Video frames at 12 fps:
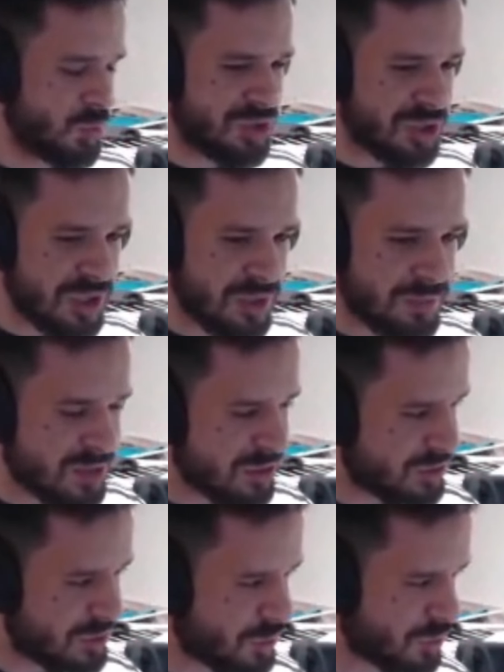Uczymy się
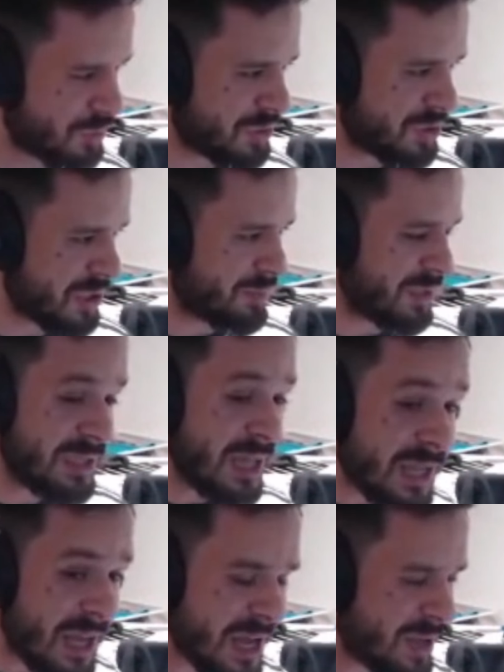czegoś od siebie,
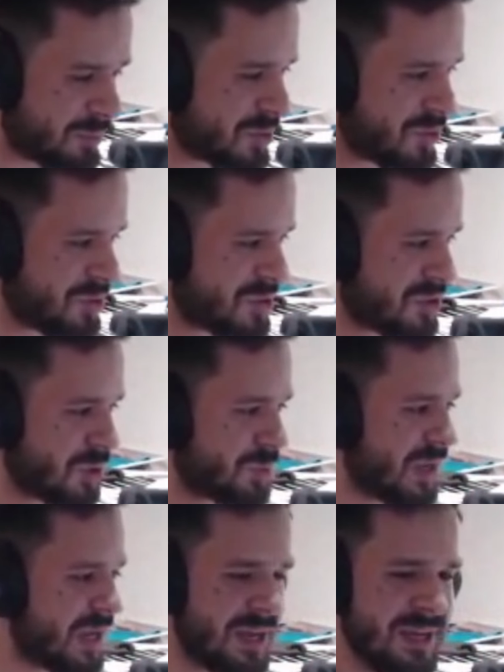dajemy coś
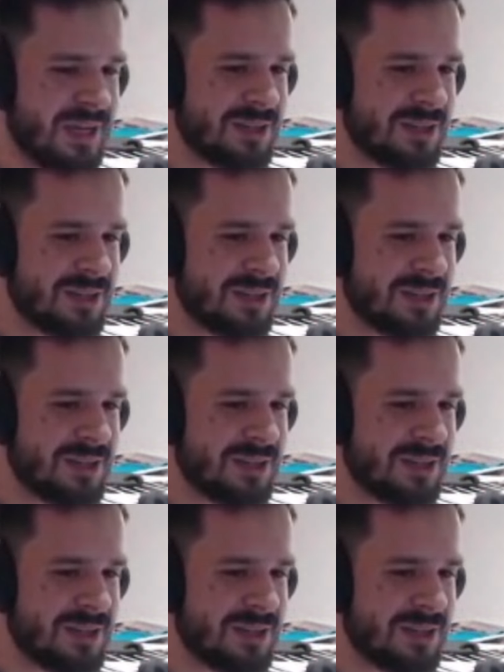sobie,